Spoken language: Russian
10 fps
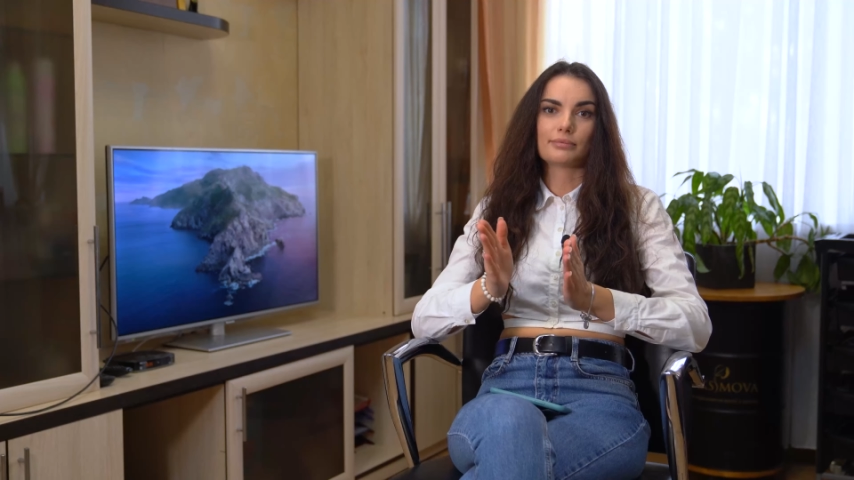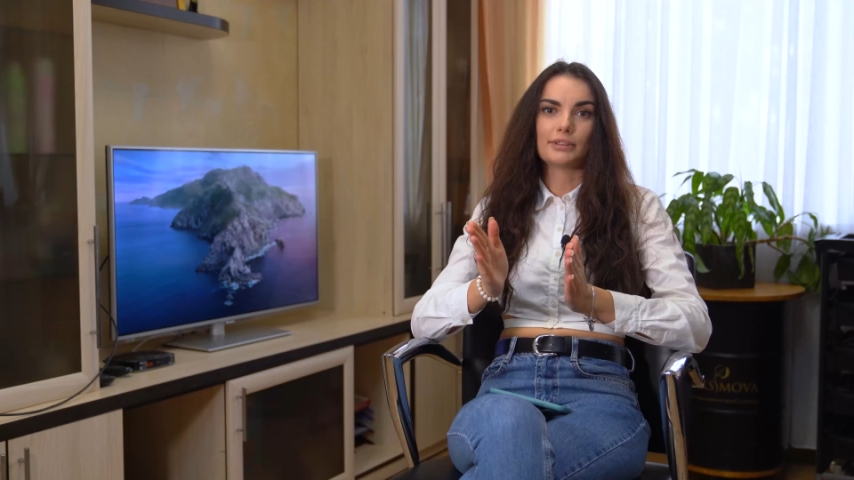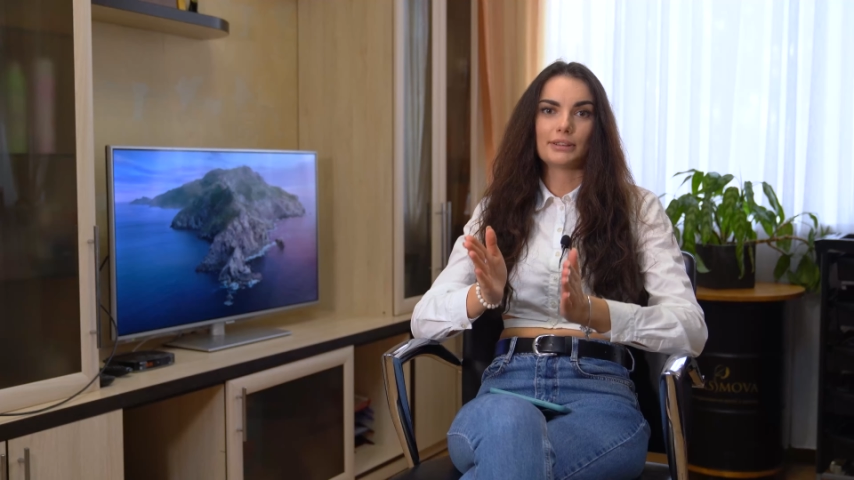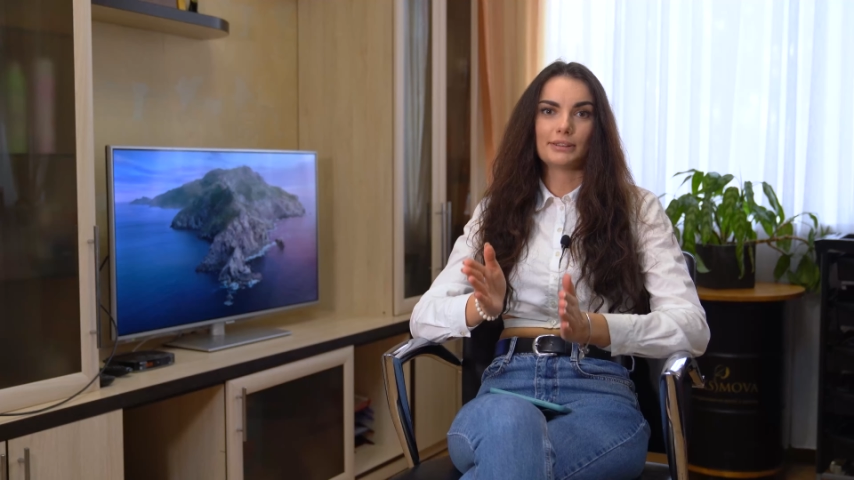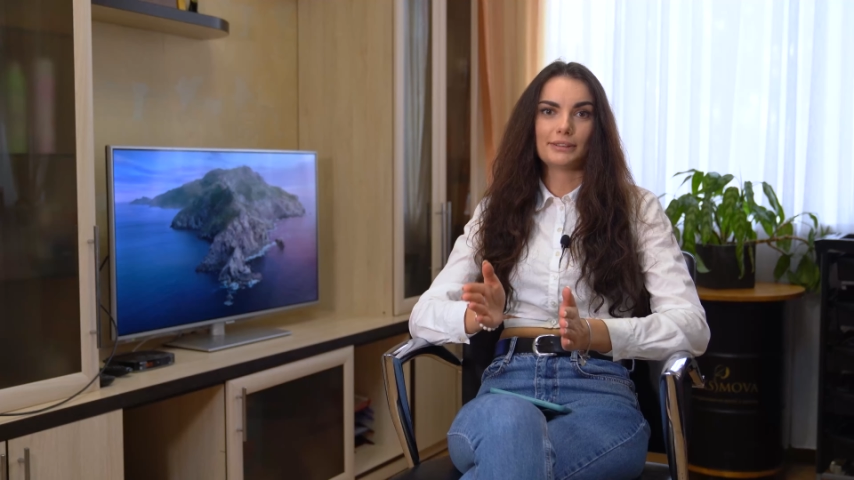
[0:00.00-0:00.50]

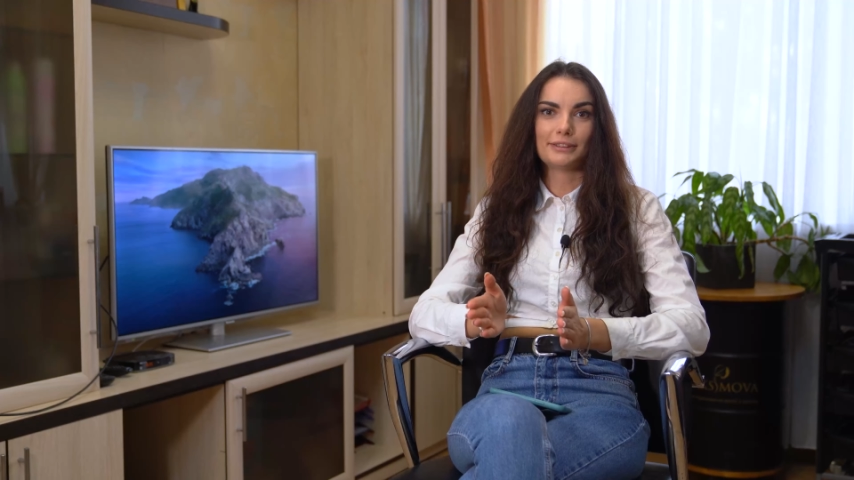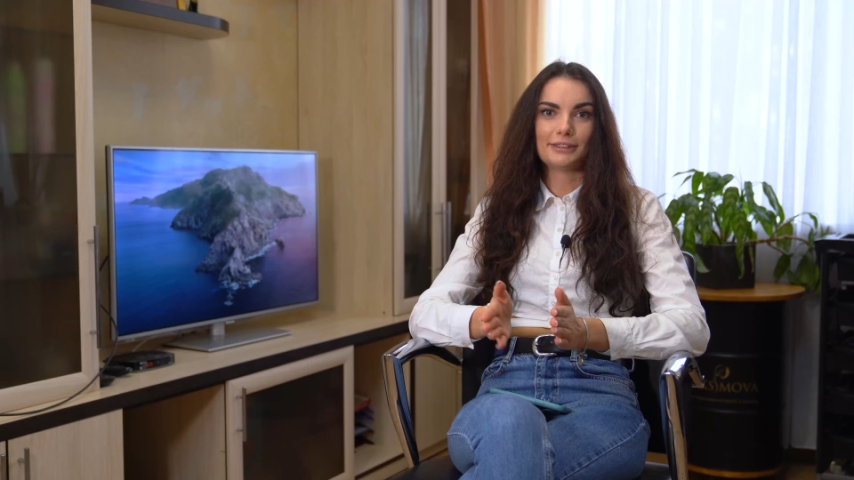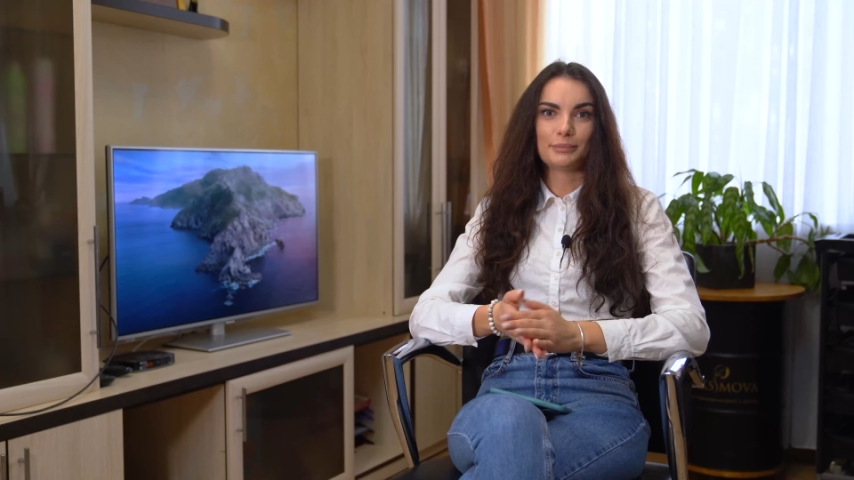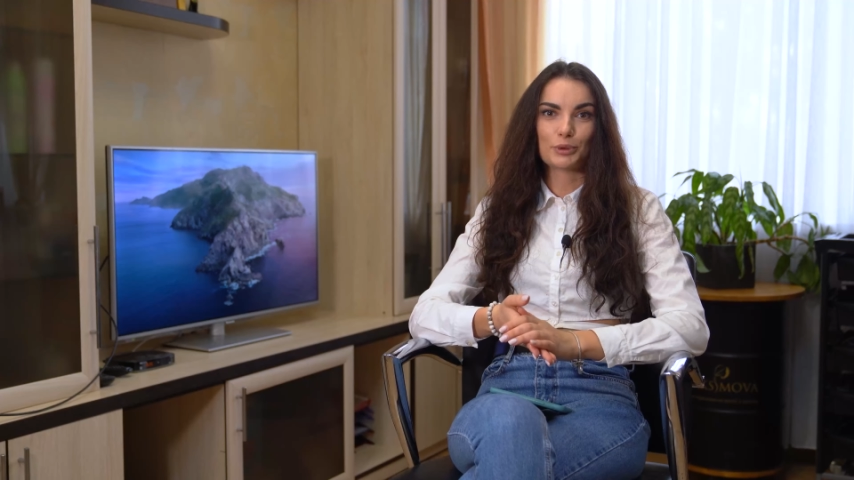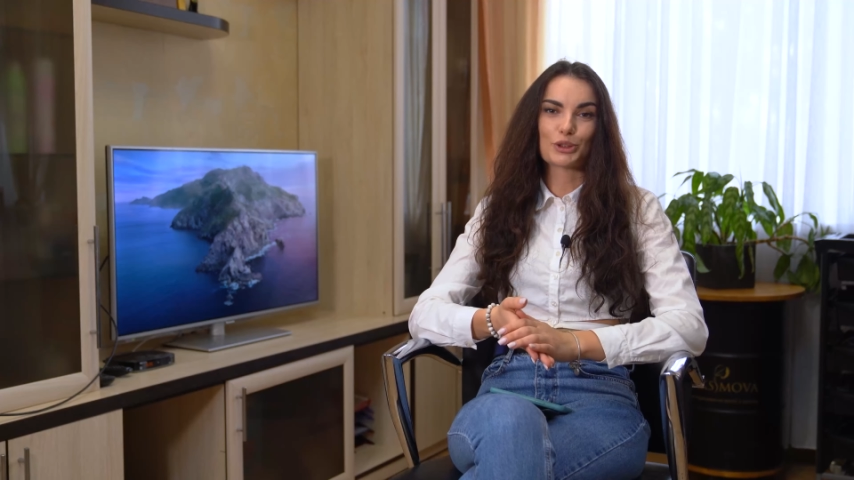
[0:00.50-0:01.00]

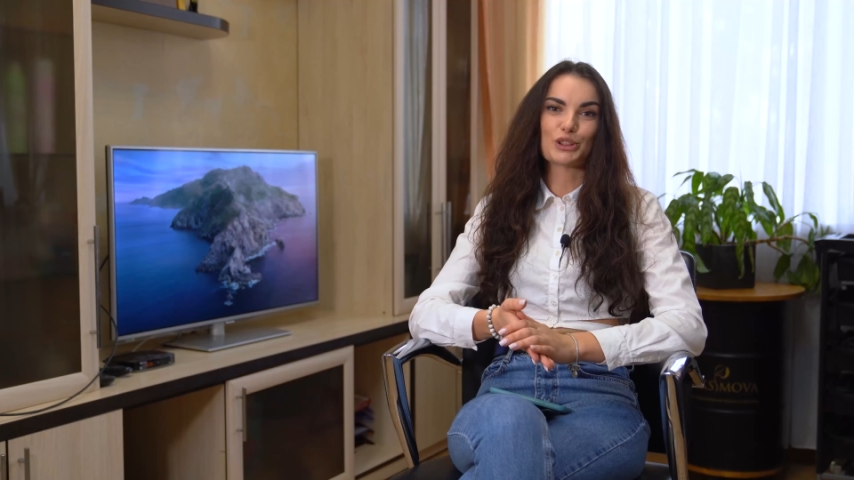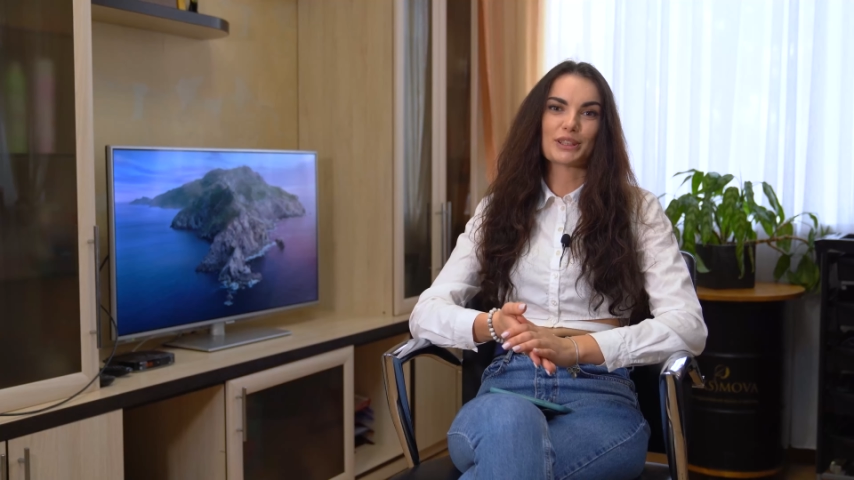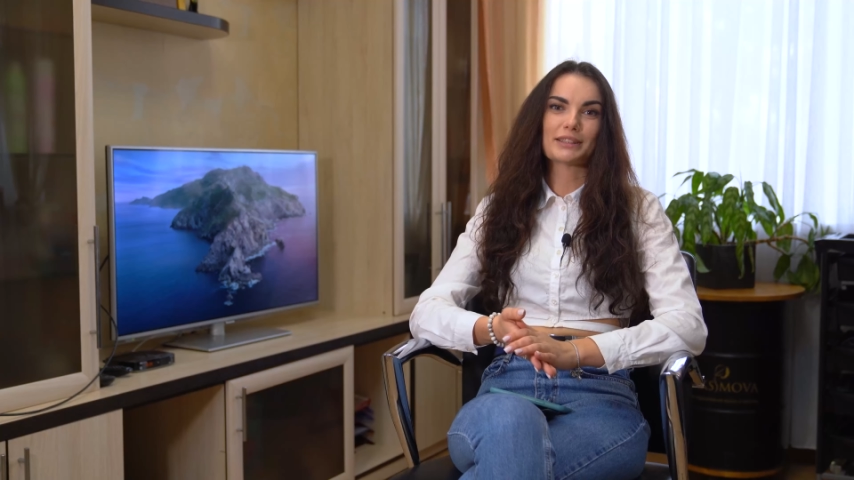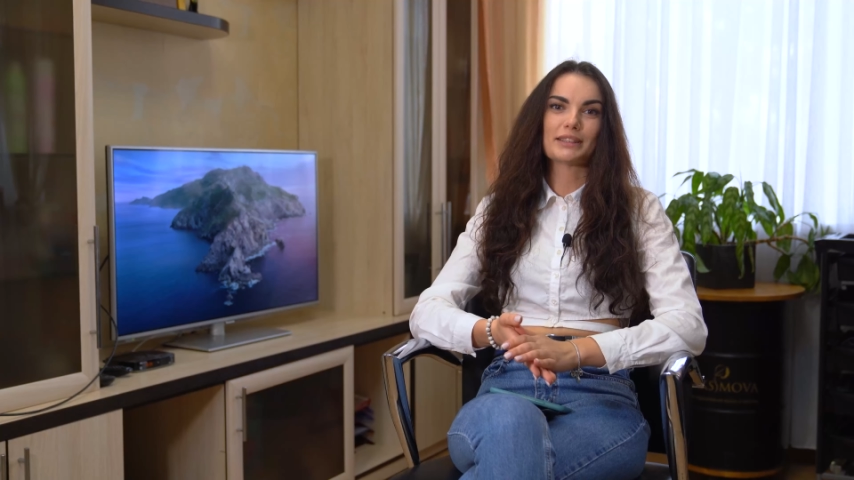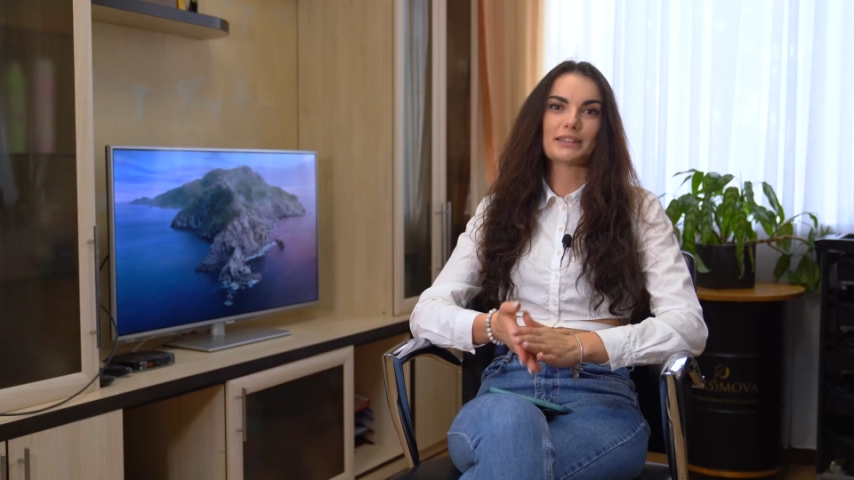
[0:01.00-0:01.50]
можно
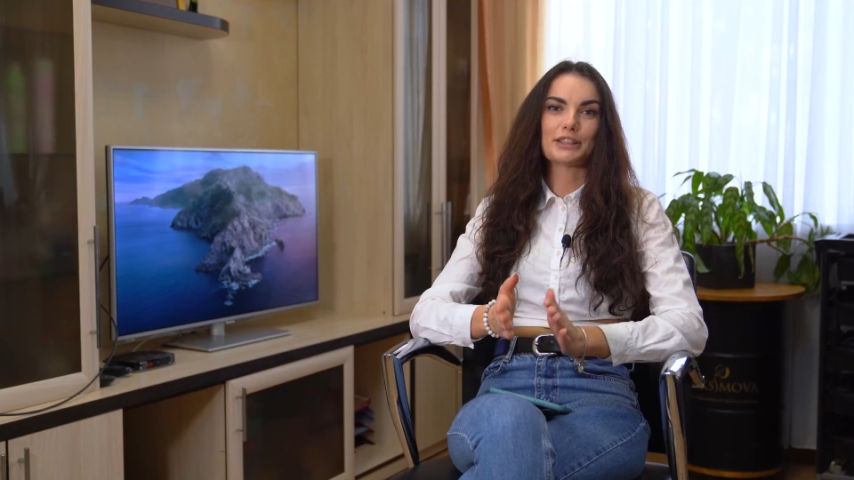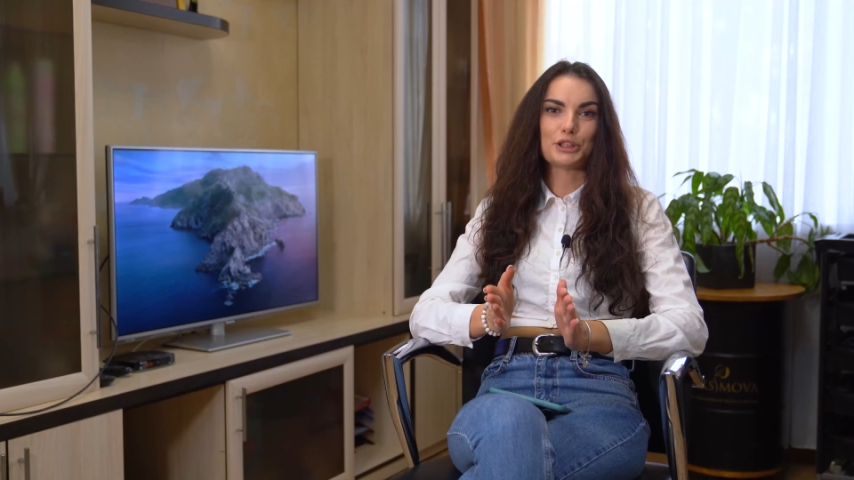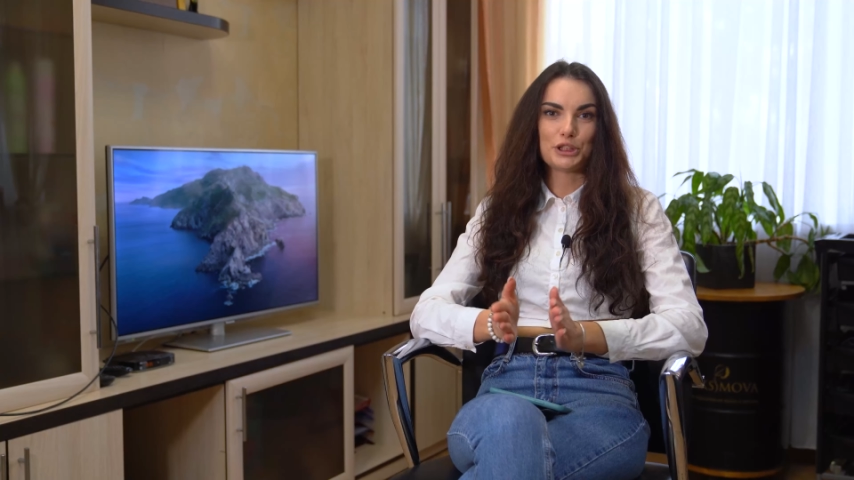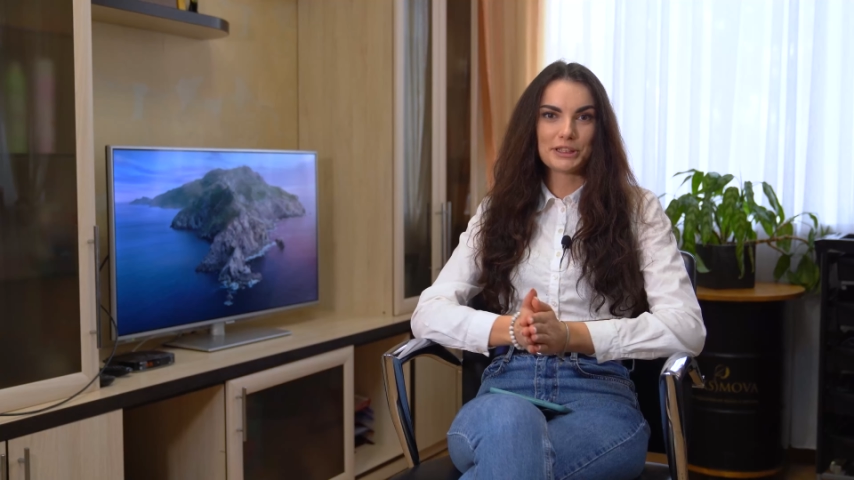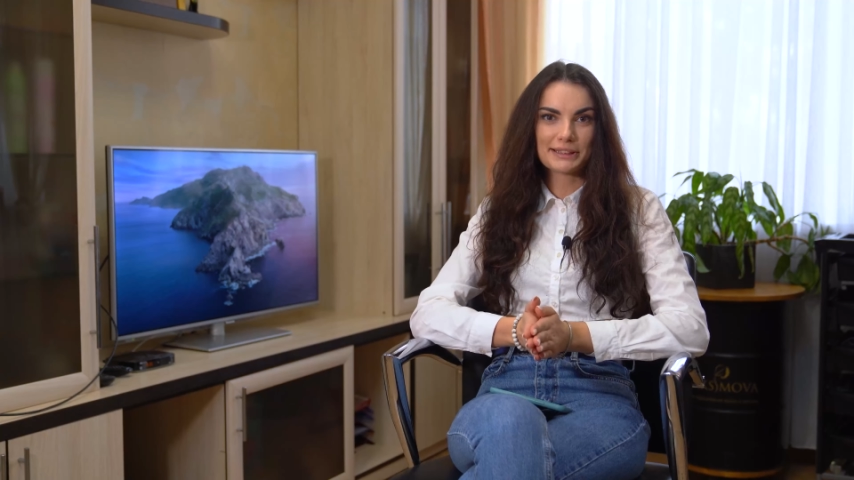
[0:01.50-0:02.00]
так сказать,
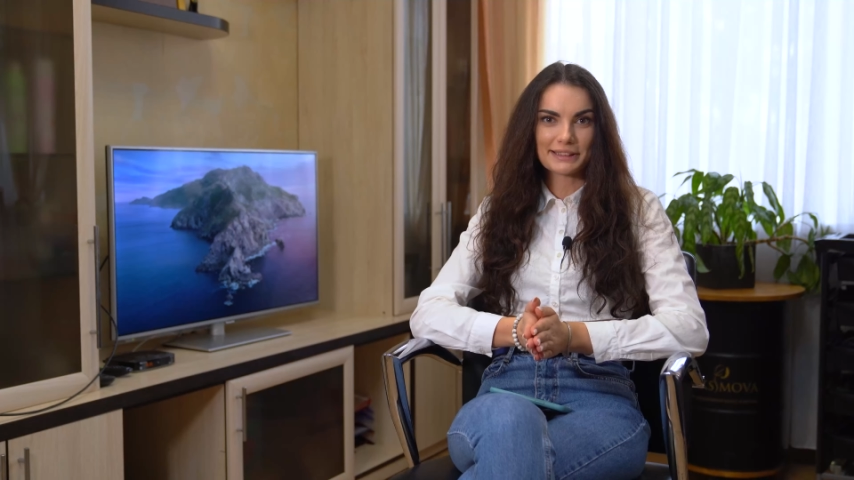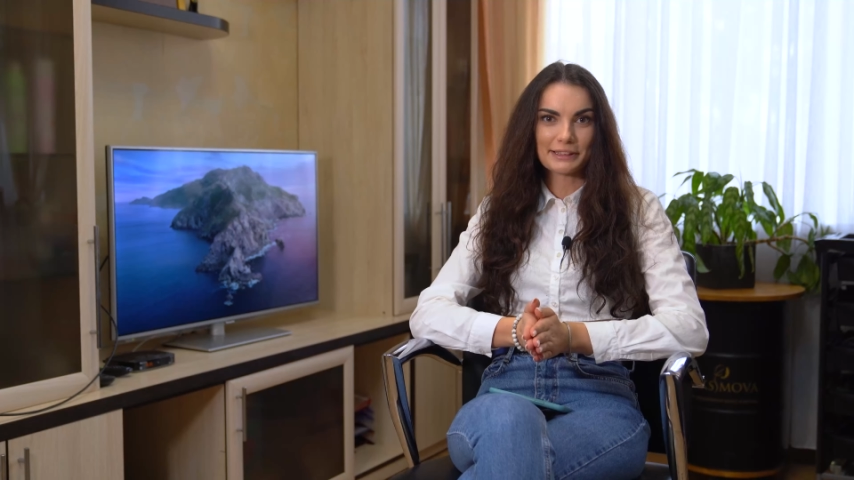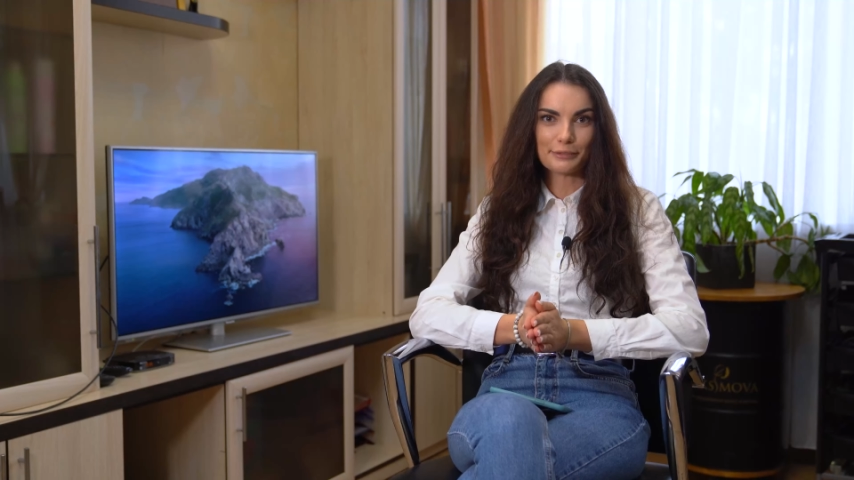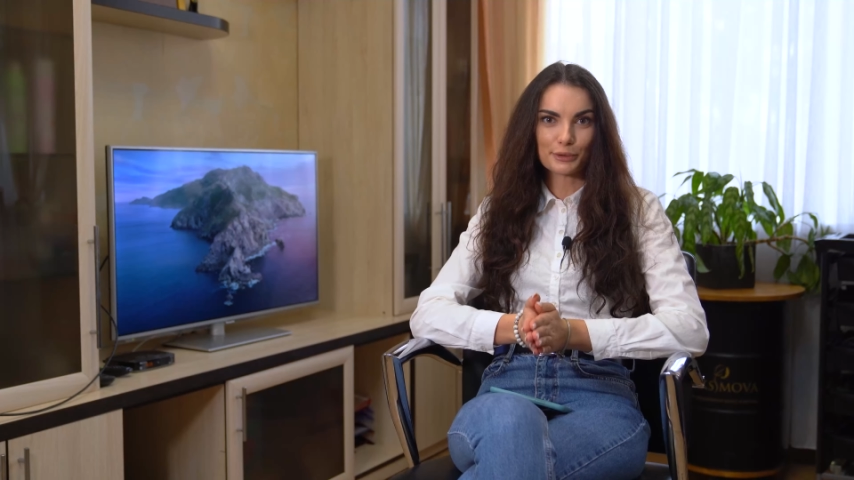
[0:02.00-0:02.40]
чистые